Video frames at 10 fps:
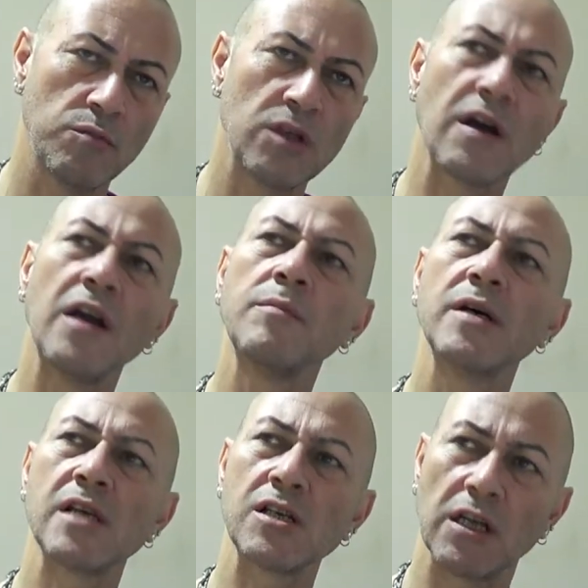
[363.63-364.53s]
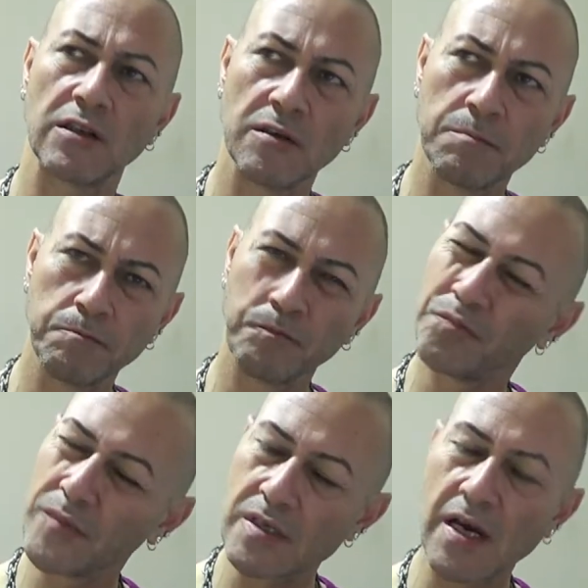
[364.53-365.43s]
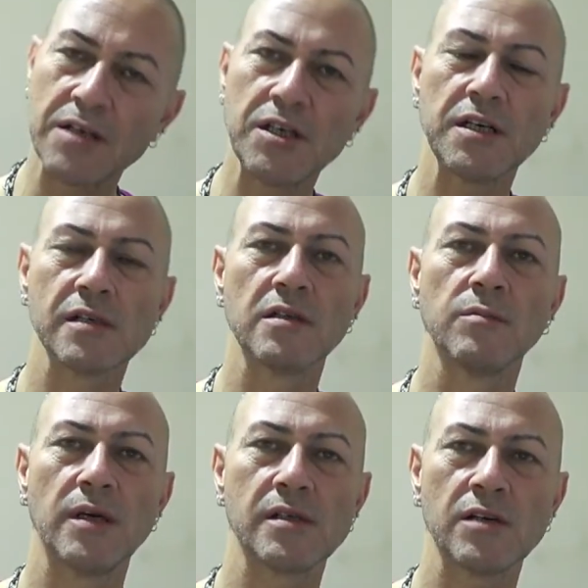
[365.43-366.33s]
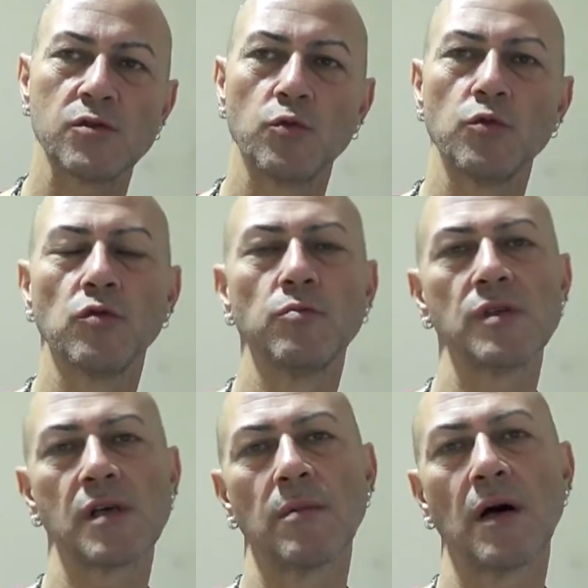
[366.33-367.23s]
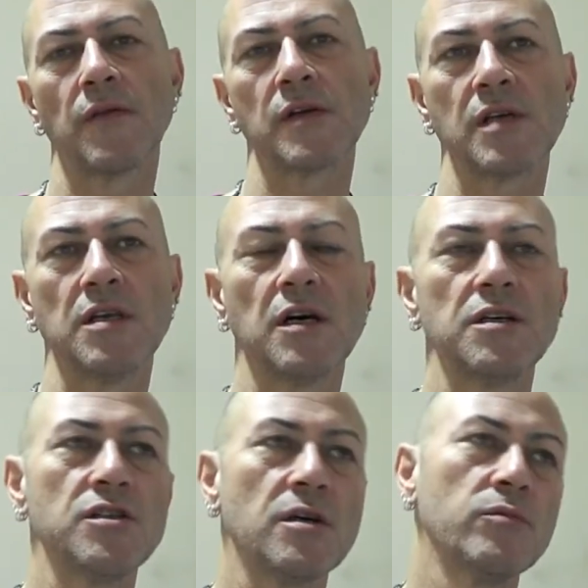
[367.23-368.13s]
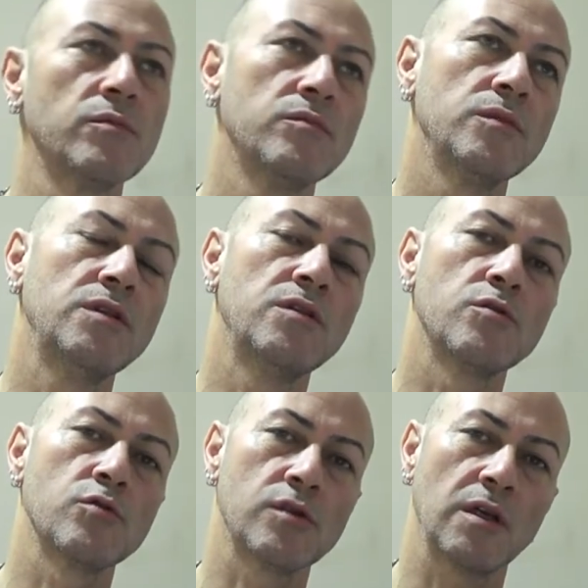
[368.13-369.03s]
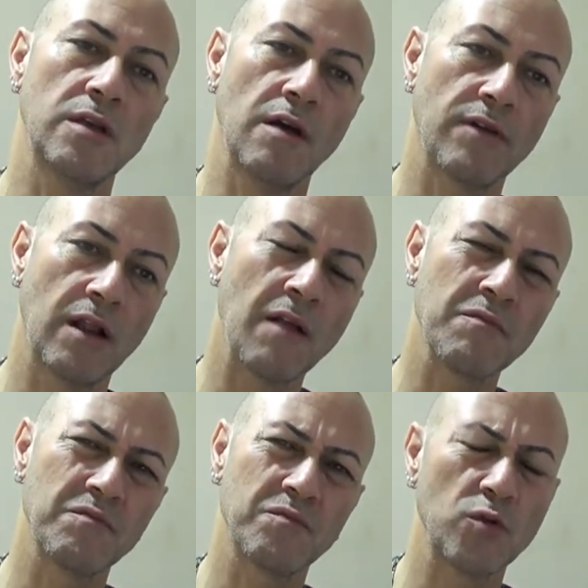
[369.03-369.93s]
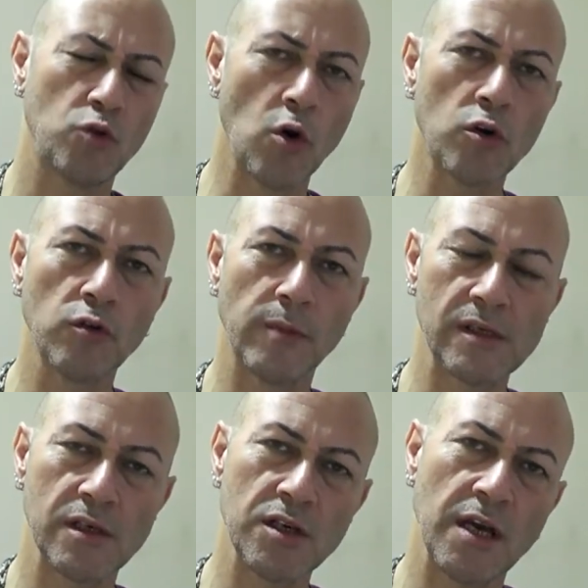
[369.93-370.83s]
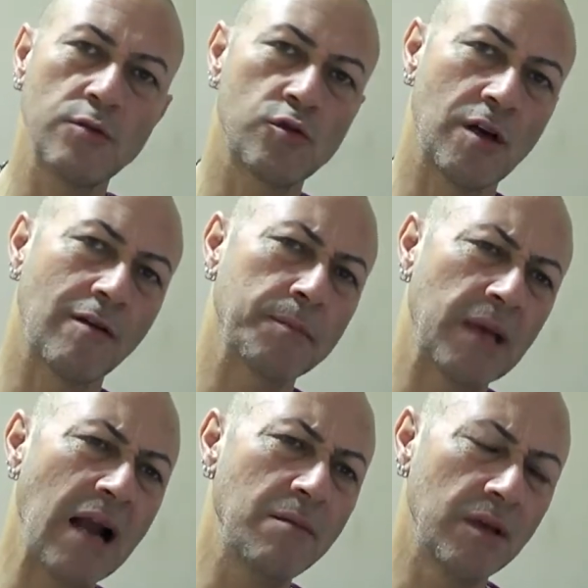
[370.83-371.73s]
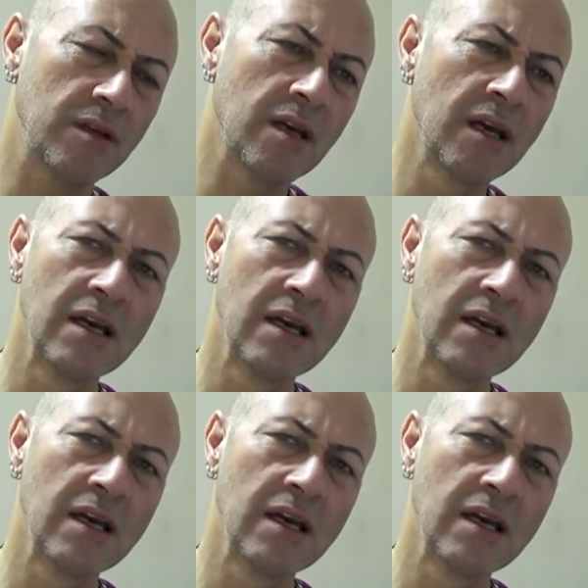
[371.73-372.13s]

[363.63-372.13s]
Bir tane mesaj attım. Sadece yazılı mesaj uygun bir zamanda seni arayacağım İdris Usta diye falan. Gördü mesajı henüz cevap gelmedi.